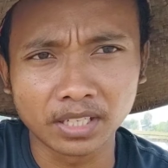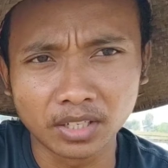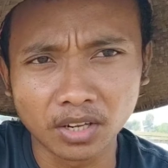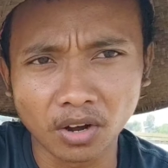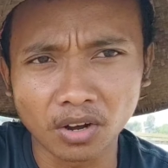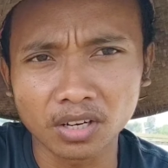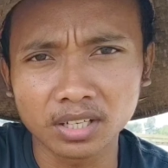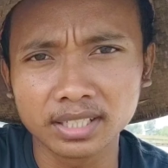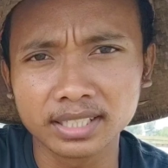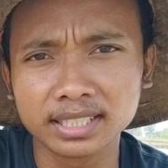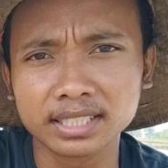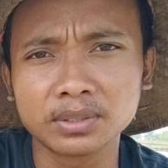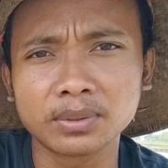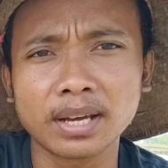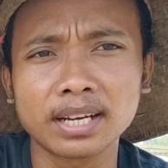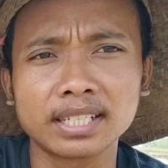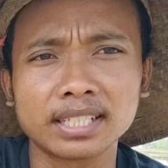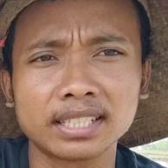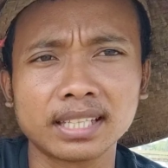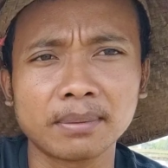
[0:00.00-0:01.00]
down itu
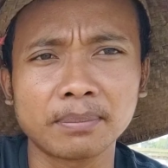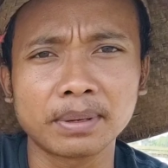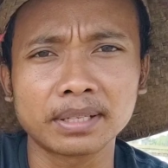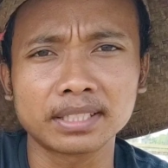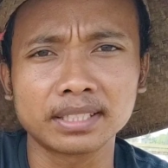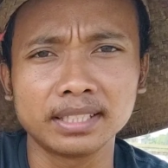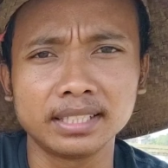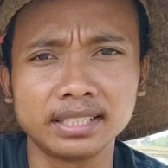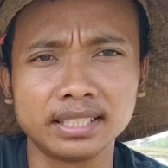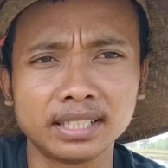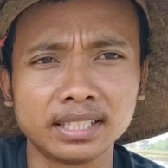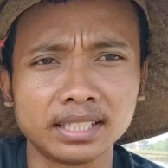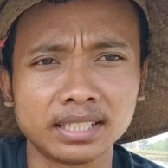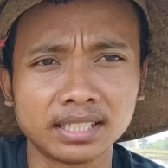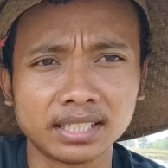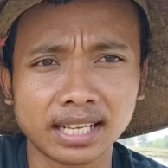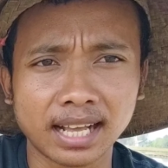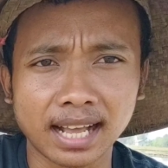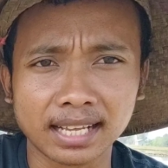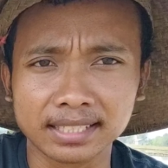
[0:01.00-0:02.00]
kan kita pasti
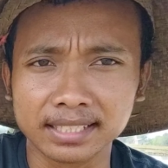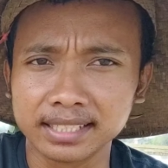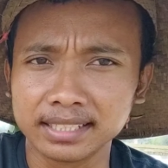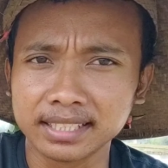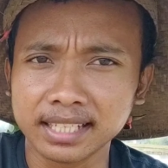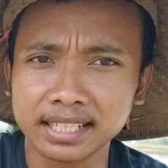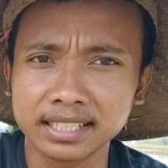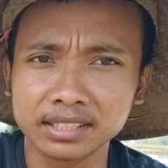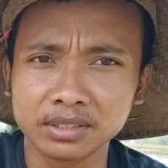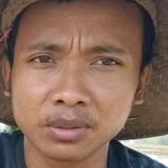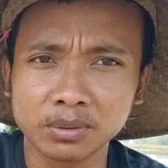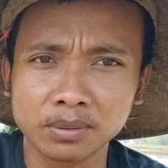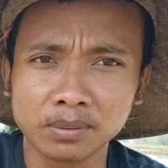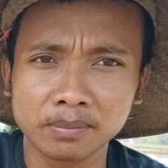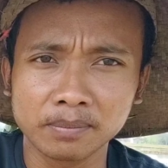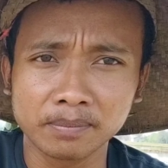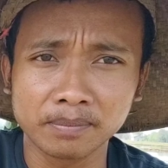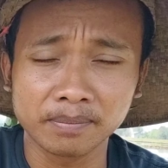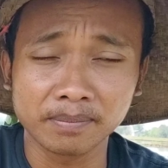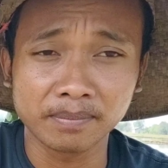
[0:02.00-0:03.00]
hasilnya itu kan
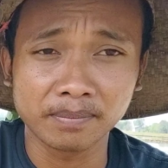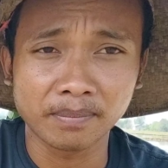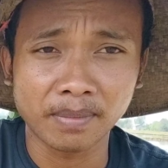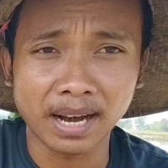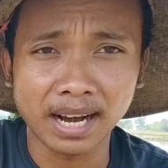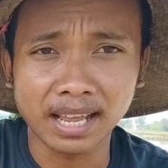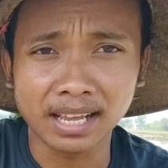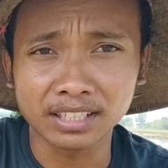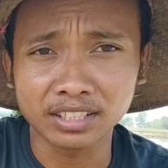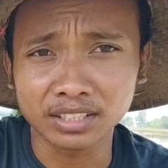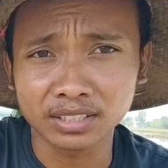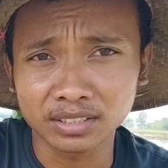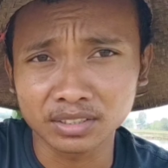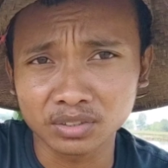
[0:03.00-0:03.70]
malah